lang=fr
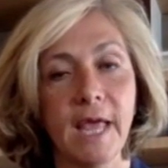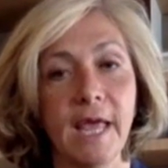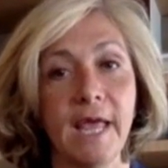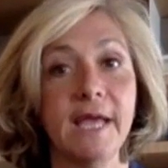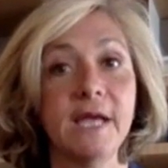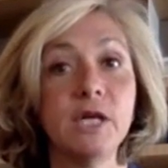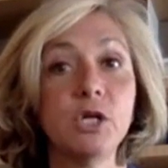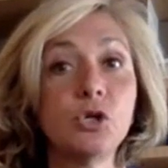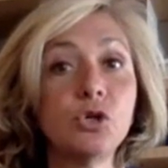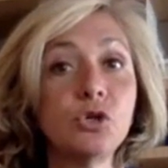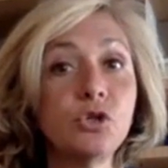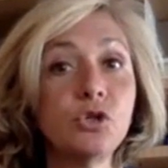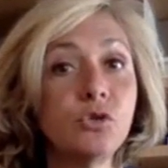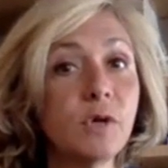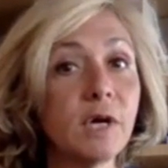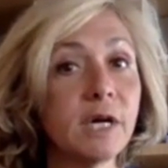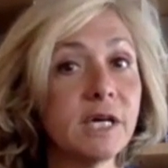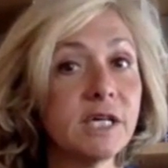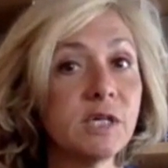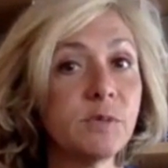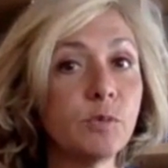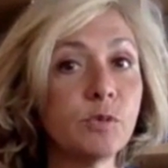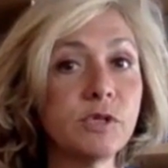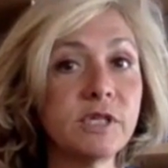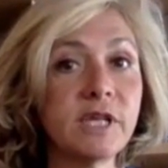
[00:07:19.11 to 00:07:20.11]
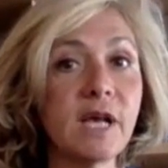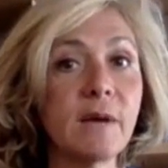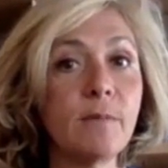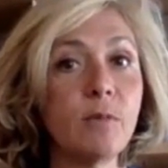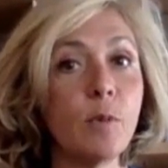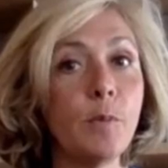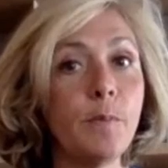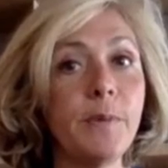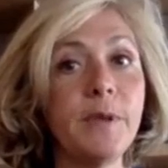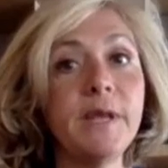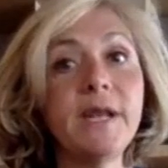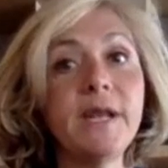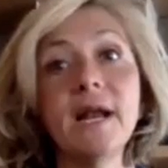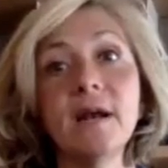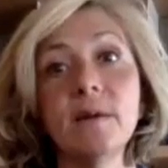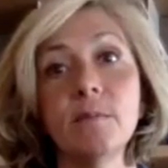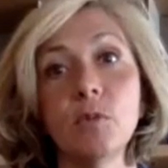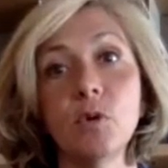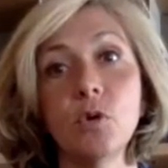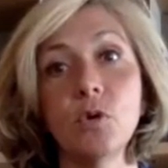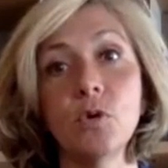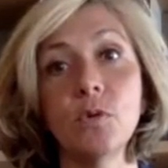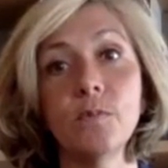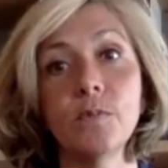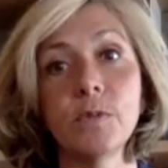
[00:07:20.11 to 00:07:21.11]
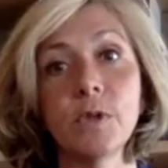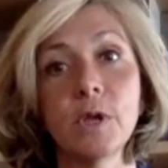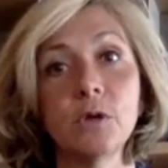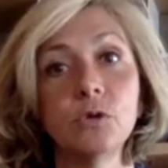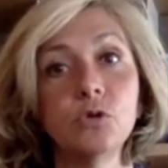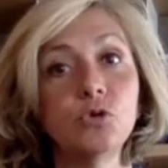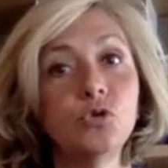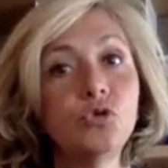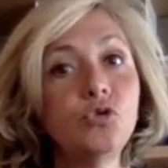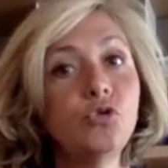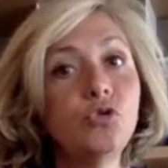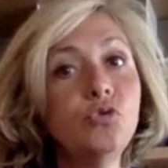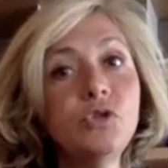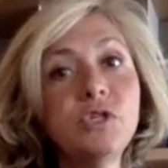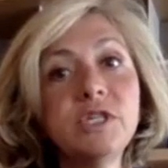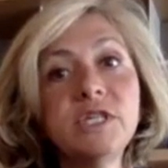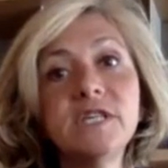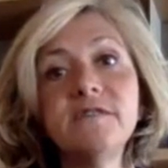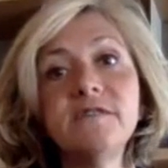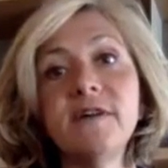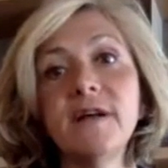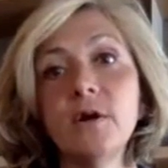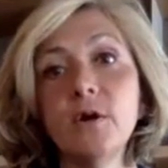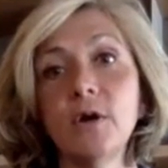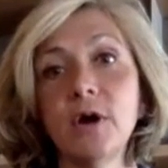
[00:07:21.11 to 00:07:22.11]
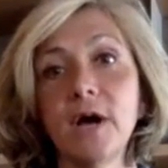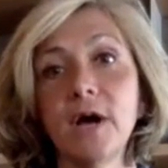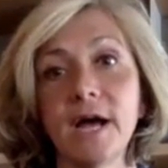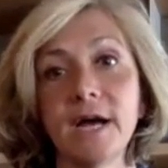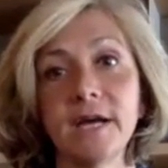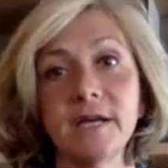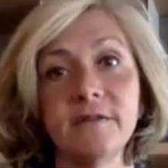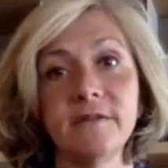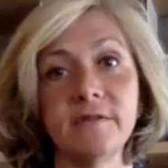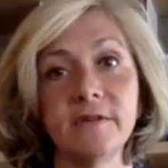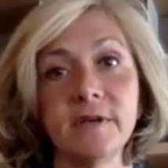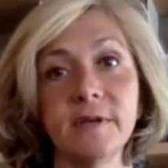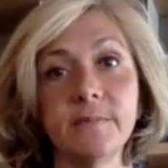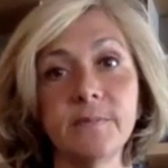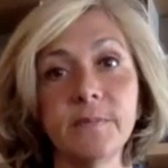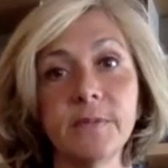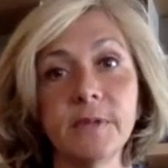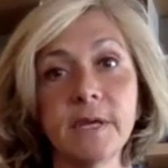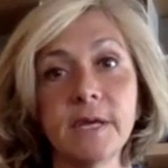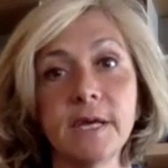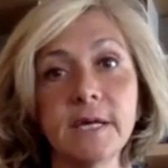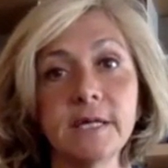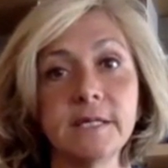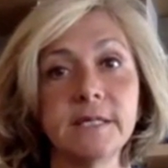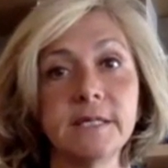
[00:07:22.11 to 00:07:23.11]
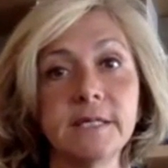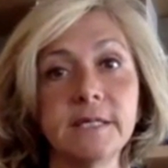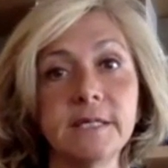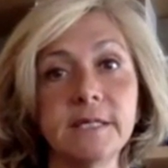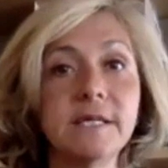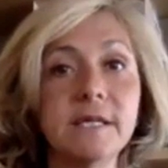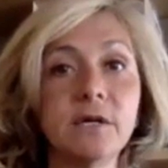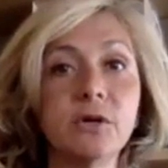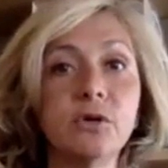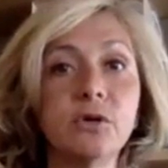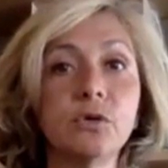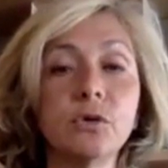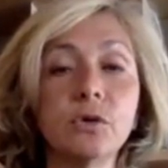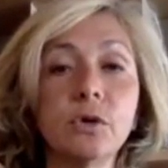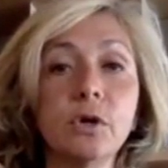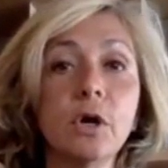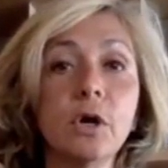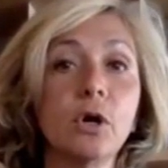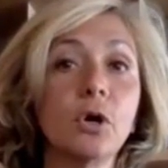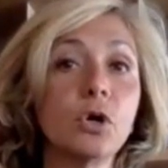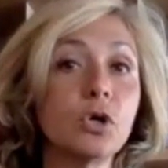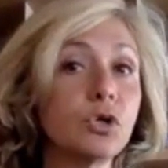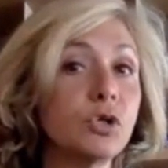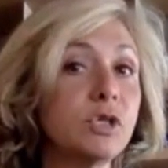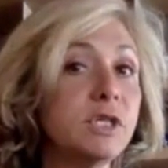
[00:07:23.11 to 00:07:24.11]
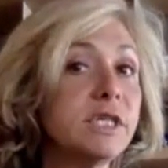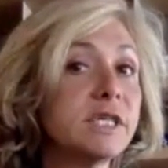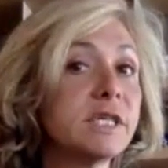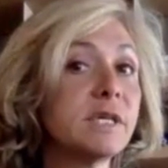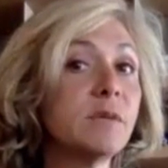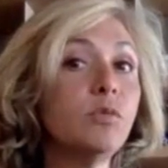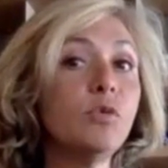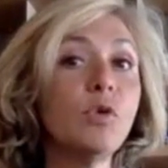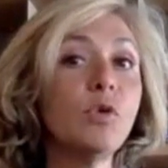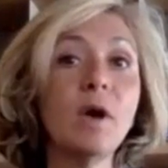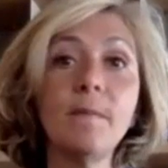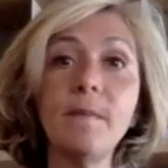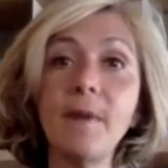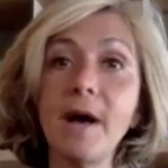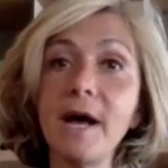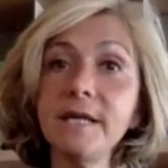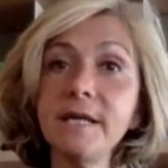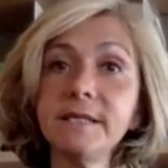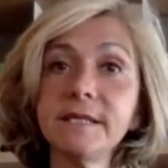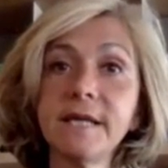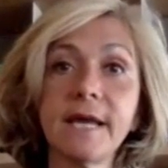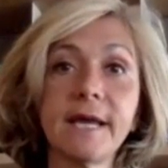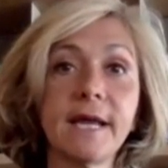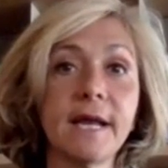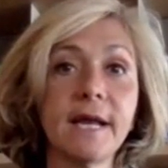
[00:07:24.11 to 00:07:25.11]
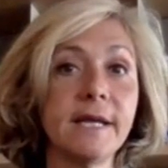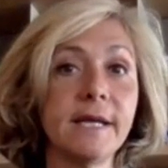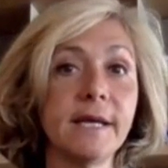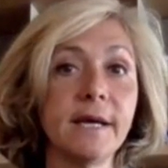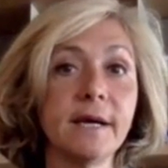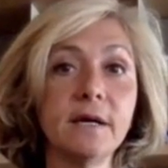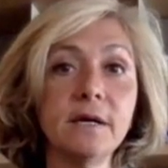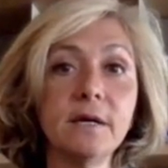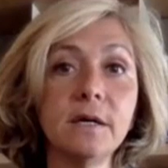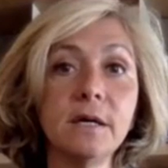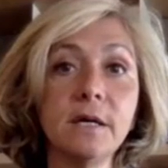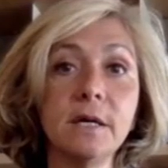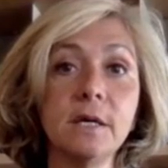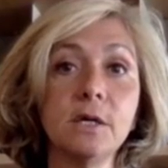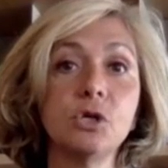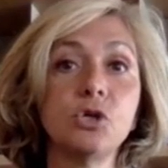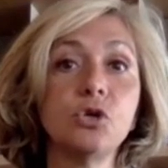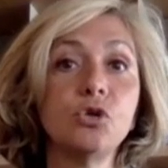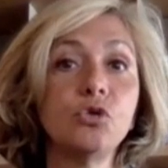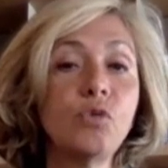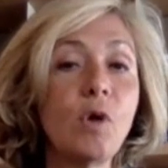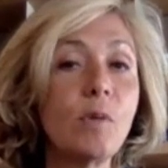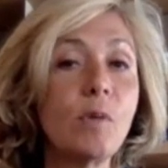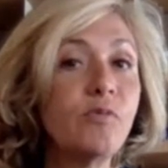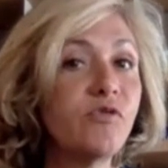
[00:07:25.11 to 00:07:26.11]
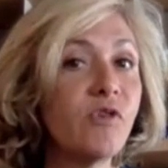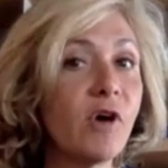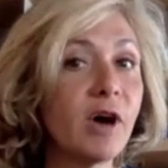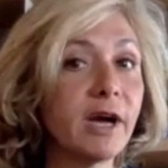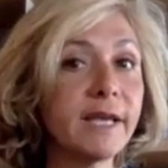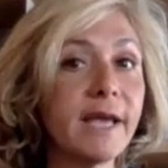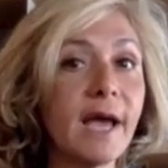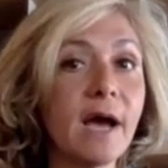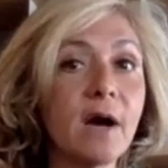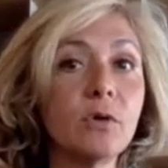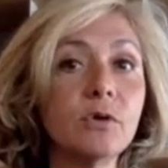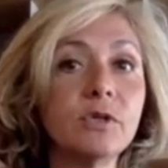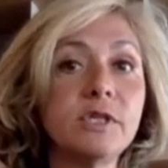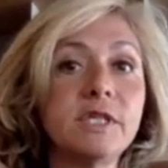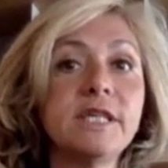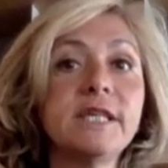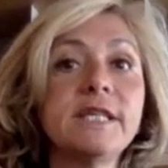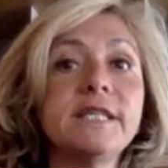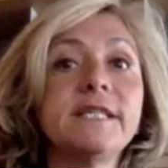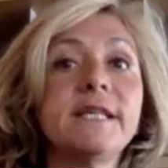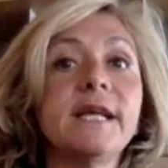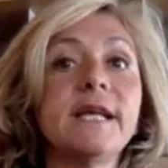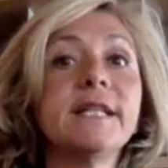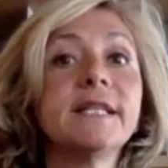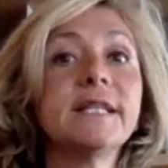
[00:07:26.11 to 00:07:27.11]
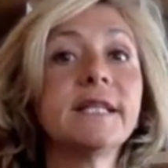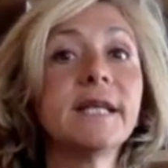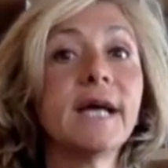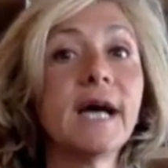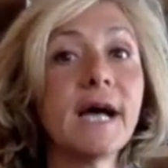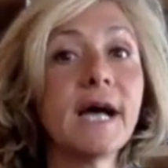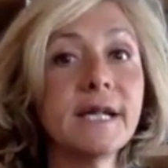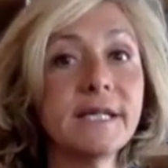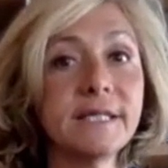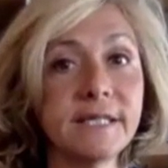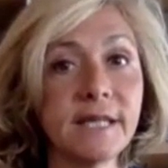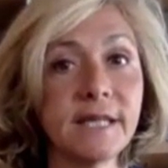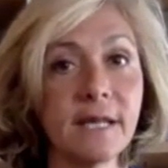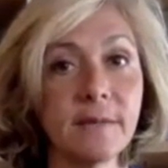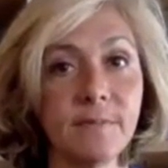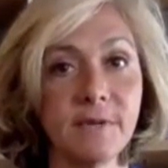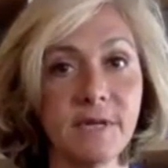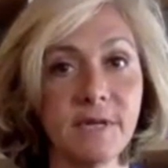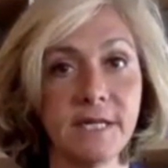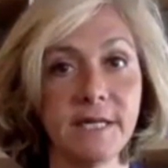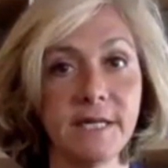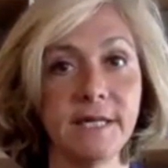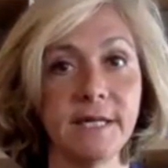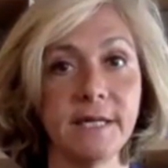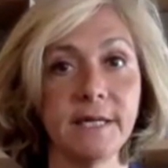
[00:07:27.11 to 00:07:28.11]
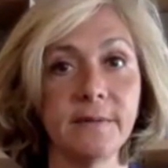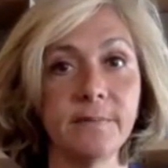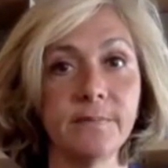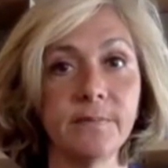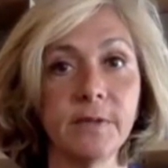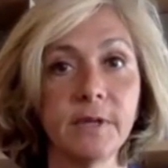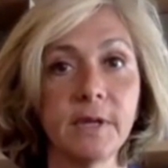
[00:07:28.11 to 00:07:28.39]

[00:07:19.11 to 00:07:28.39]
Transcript: Et je suis responsable pénalement de tout ce qui va leur arriver. C'est-à-dire que quand je distribue un masque à quelqu'un, je dois pouvoir garantir sa traçabilité.